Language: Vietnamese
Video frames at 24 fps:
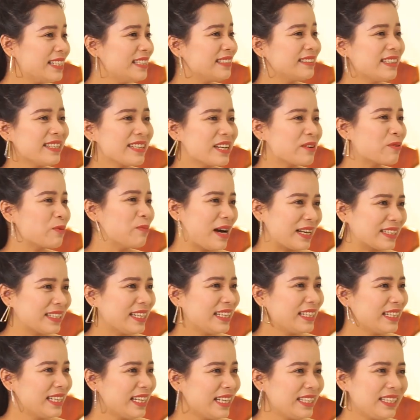lượng tích cực của bản
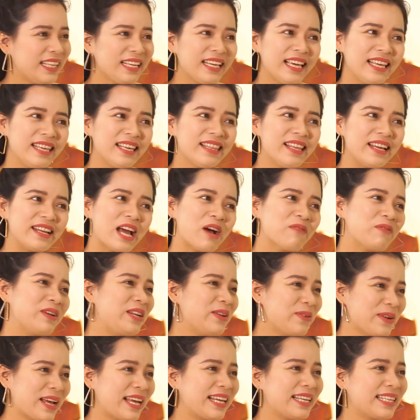thân chị nghĩ như thế nào về
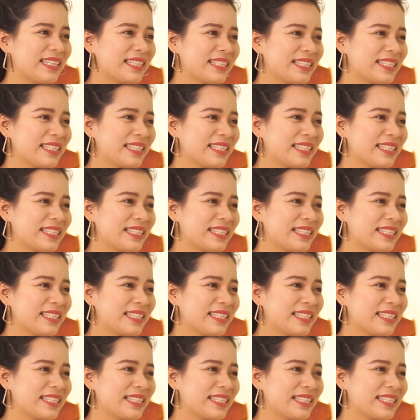điều này